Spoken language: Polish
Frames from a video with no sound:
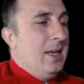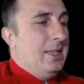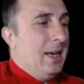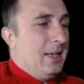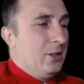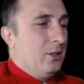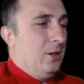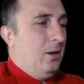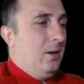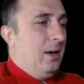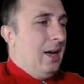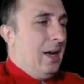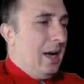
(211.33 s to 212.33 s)
jak
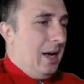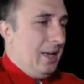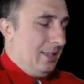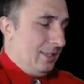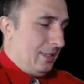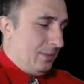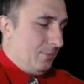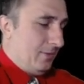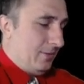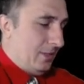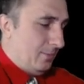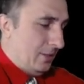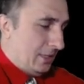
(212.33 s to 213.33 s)
to, ale teraz
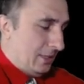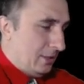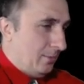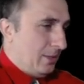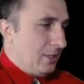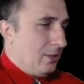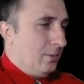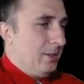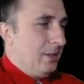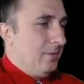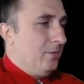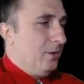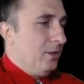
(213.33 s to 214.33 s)
powiedzmy, że zrobię sobie
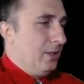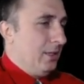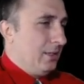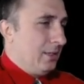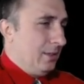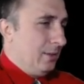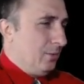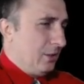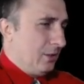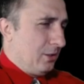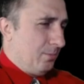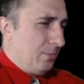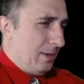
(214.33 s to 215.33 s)
void, y,
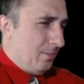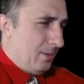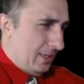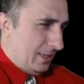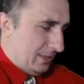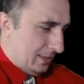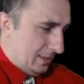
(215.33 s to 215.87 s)
przepraszam, public,